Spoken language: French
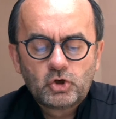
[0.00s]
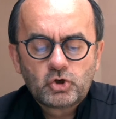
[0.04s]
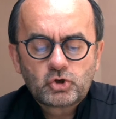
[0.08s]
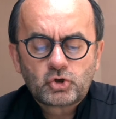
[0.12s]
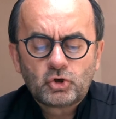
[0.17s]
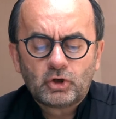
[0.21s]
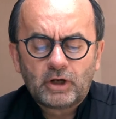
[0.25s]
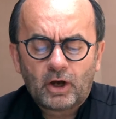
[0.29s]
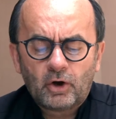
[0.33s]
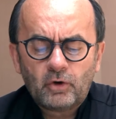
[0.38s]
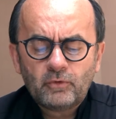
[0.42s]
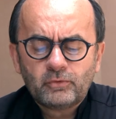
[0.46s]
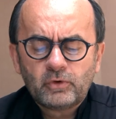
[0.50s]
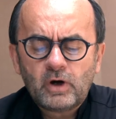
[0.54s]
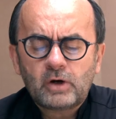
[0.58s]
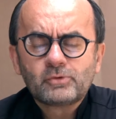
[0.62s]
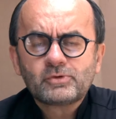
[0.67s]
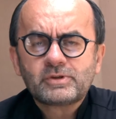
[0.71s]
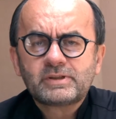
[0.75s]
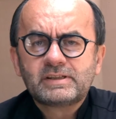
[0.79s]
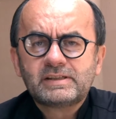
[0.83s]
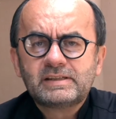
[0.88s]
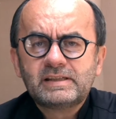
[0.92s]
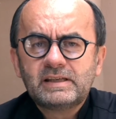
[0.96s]
je la revois
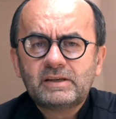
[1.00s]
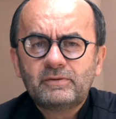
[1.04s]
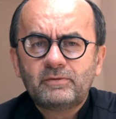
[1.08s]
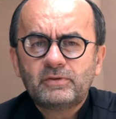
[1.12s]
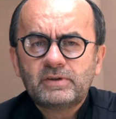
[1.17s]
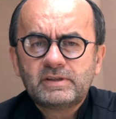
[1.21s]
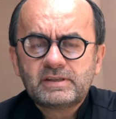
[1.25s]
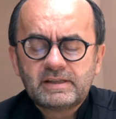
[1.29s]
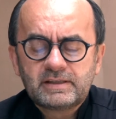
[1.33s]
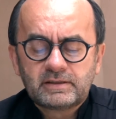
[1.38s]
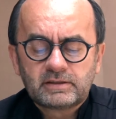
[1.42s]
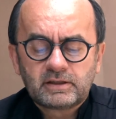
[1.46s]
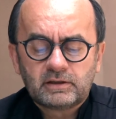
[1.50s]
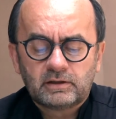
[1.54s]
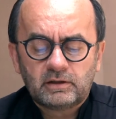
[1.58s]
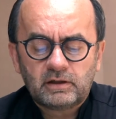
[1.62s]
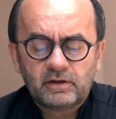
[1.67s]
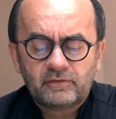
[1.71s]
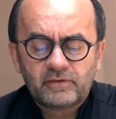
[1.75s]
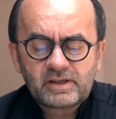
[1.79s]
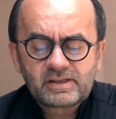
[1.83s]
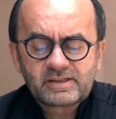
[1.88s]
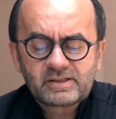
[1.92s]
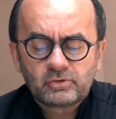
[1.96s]
aussi visitant
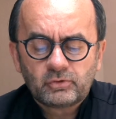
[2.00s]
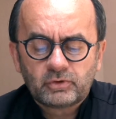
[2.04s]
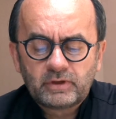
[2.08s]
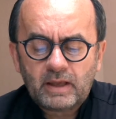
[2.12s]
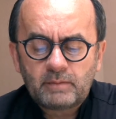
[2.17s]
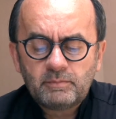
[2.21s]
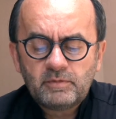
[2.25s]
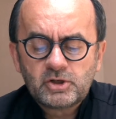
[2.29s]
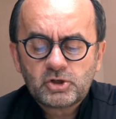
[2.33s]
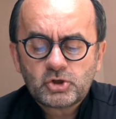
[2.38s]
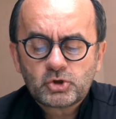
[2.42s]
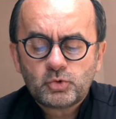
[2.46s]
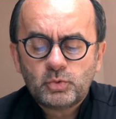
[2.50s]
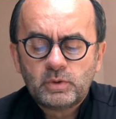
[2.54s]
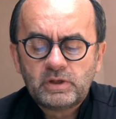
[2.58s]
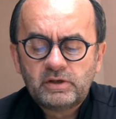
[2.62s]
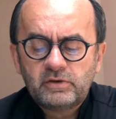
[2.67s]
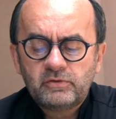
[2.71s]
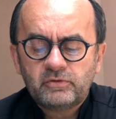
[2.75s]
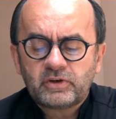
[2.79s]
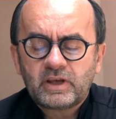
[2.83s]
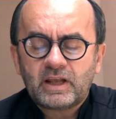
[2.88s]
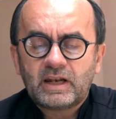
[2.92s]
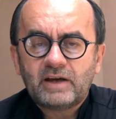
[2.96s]
avec son amie
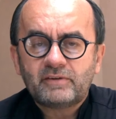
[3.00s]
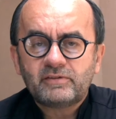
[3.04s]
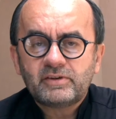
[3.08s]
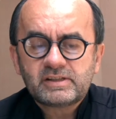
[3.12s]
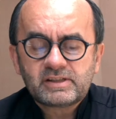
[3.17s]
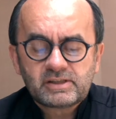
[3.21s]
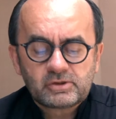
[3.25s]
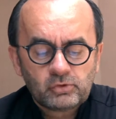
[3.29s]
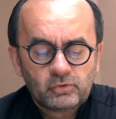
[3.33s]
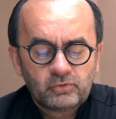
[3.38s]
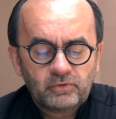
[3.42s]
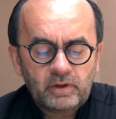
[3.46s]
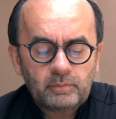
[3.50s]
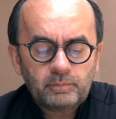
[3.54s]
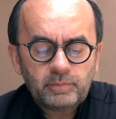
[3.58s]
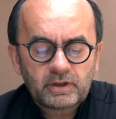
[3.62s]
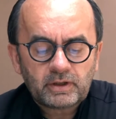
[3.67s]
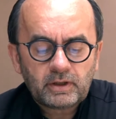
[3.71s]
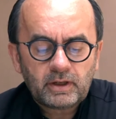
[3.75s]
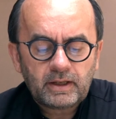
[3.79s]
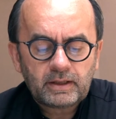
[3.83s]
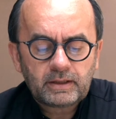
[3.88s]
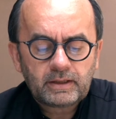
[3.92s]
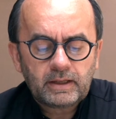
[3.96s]
juive qu'elle avait sauvée
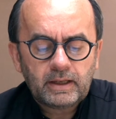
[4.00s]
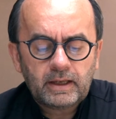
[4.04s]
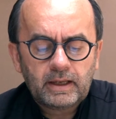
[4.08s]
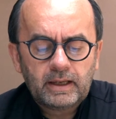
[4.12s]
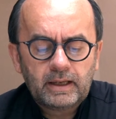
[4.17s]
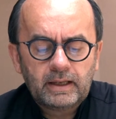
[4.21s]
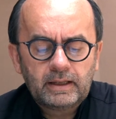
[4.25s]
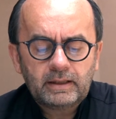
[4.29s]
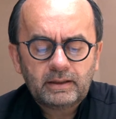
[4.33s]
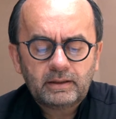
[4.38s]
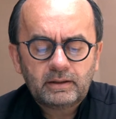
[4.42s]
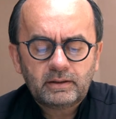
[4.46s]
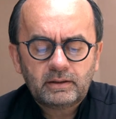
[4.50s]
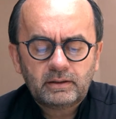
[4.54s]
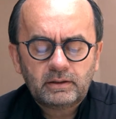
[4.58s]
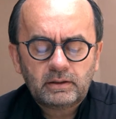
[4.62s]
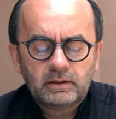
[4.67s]
pendant la guerre